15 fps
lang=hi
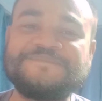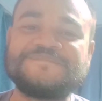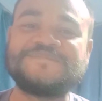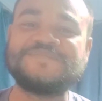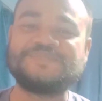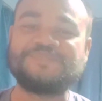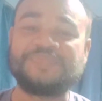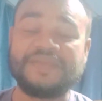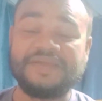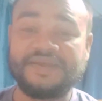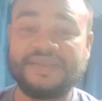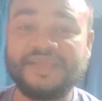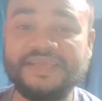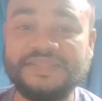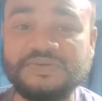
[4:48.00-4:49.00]

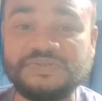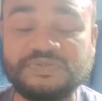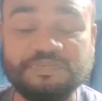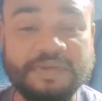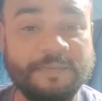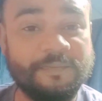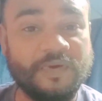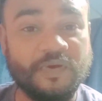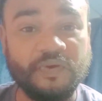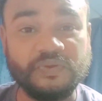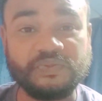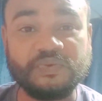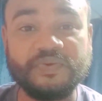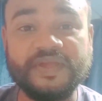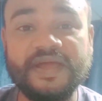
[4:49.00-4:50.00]
ठीक है दोस्तों मैं
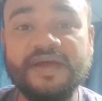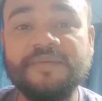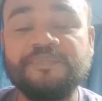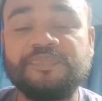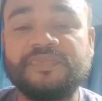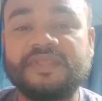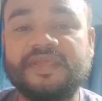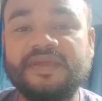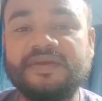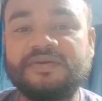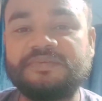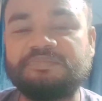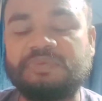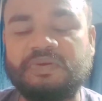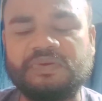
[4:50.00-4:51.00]
बहुत रोया कि
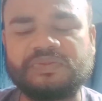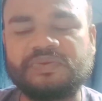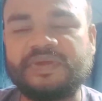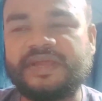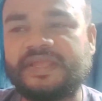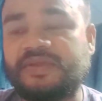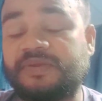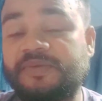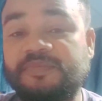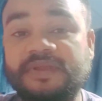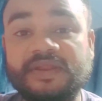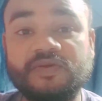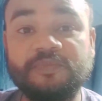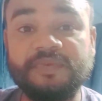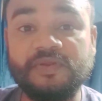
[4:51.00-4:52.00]
बहुत रोया क्योंकि
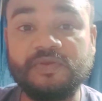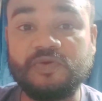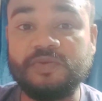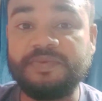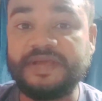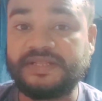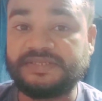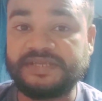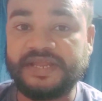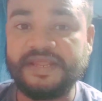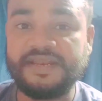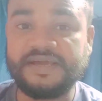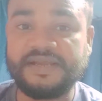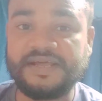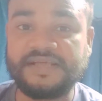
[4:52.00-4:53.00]
मेरे को बिल्कुल भी अच्छा
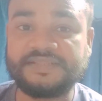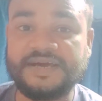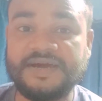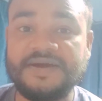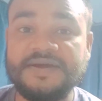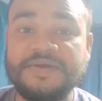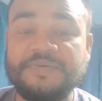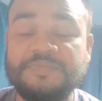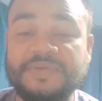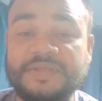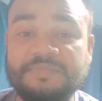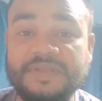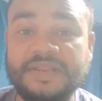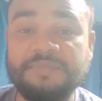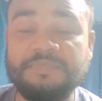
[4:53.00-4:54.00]
नहीं लग रहा था
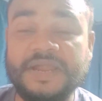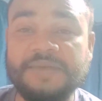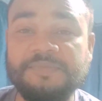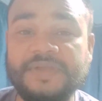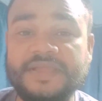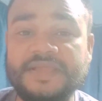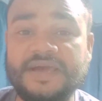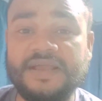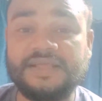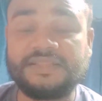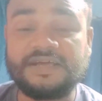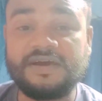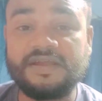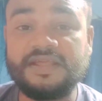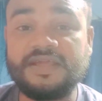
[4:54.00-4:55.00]
फिर मेरे माइंड में यही आ रहा
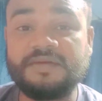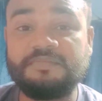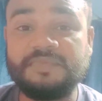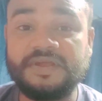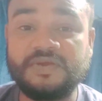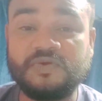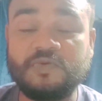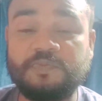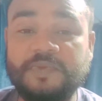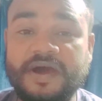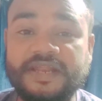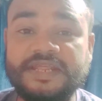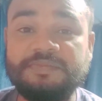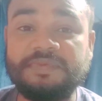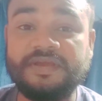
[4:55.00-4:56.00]
था अरे अब मेरे को
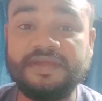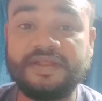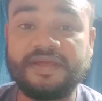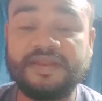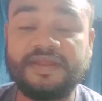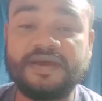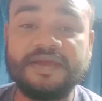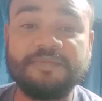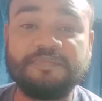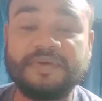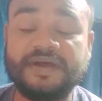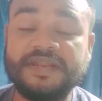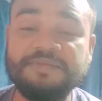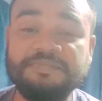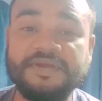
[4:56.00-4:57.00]
पानी में ही रहना है
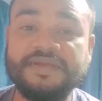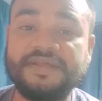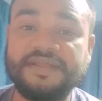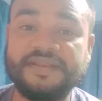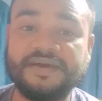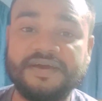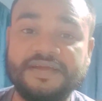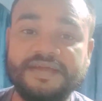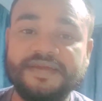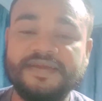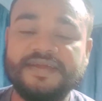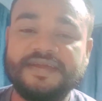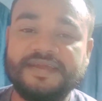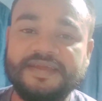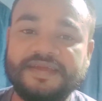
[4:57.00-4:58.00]
पानी में ही रहना है
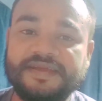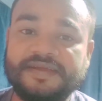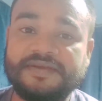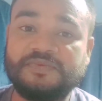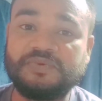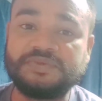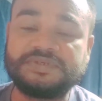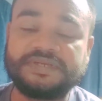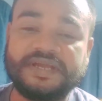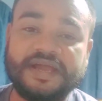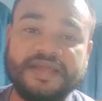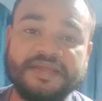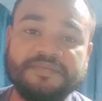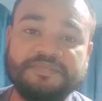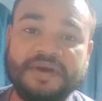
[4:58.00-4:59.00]
ए, कुछ
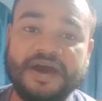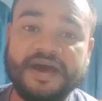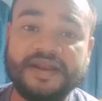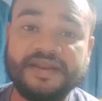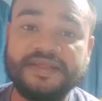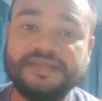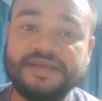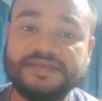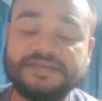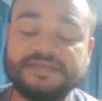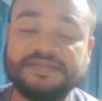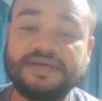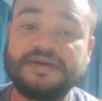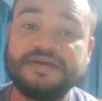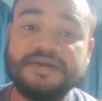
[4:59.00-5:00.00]
कहीं बाहर नहीं जा
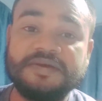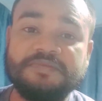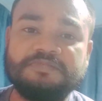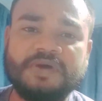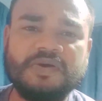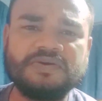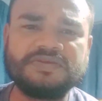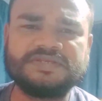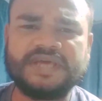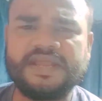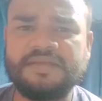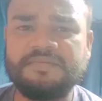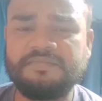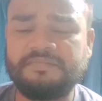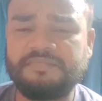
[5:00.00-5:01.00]
सकता बहुत
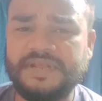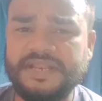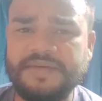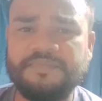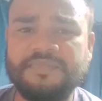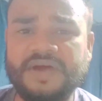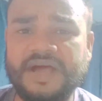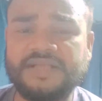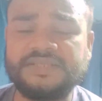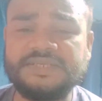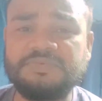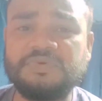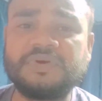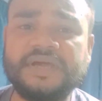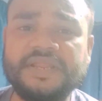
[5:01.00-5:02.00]
सारी मतलब
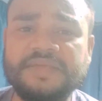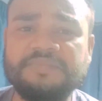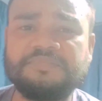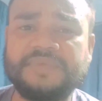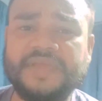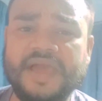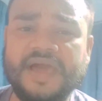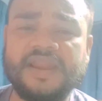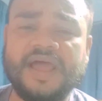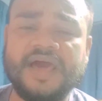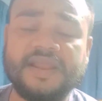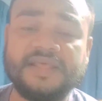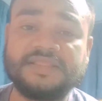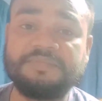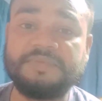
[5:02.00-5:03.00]
अजीबो गरीब ख्याल आ
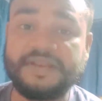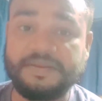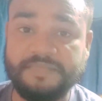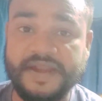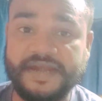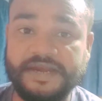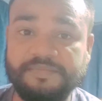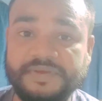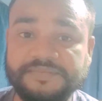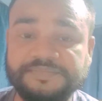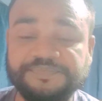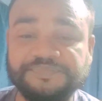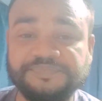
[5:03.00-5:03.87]
रहे थे मेरे माइंड में